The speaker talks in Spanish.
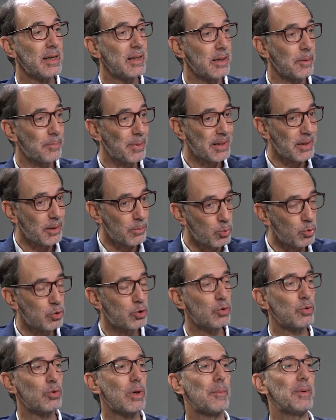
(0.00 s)
Depende
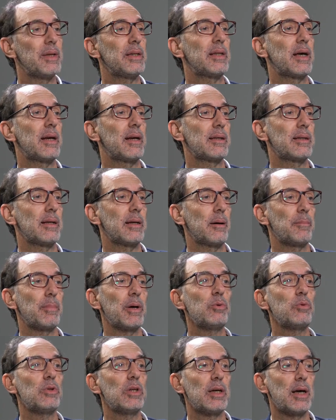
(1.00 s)
mucho de una ventana
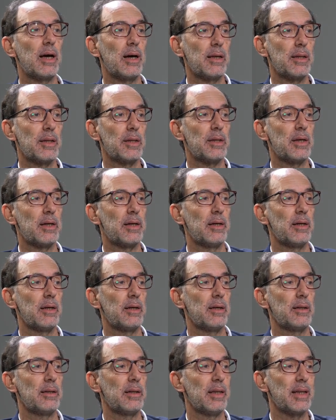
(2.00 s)
terapéutica, es decir,
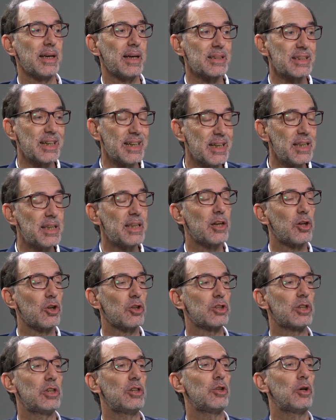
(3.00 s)
desde que se inician
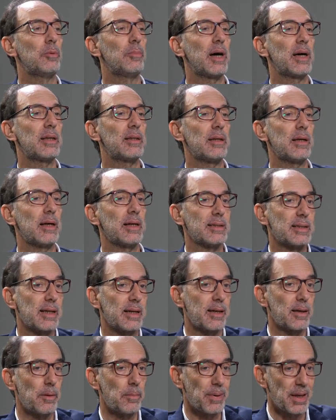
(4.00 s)
los síntomas
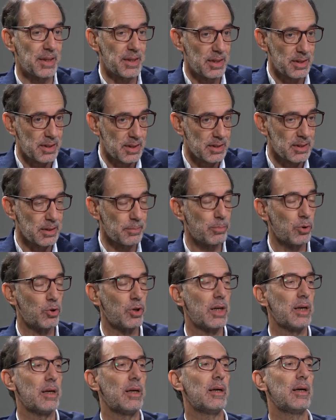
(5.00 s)
hasta que el paciente se
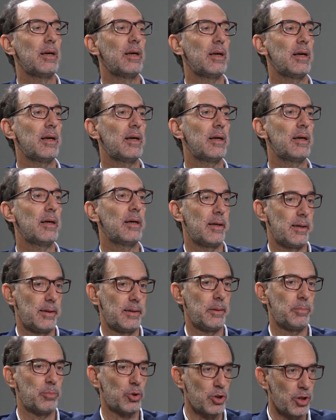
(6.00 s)
pone eh, en
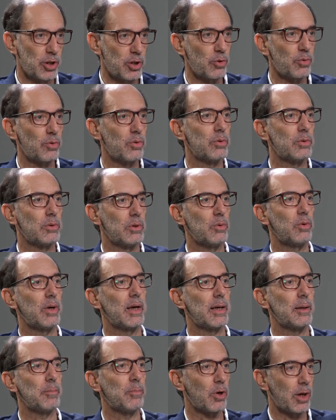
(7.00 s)
disposición de un
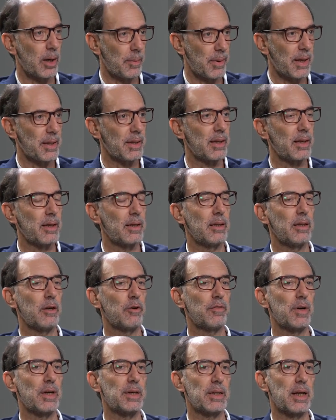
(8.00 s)
equipo capaz de,
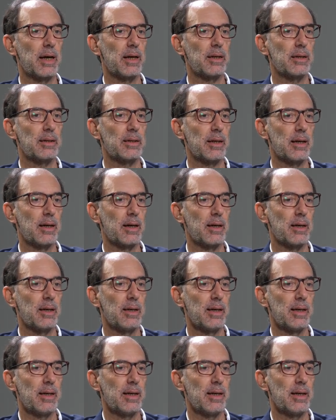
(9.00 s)
ofertar esta,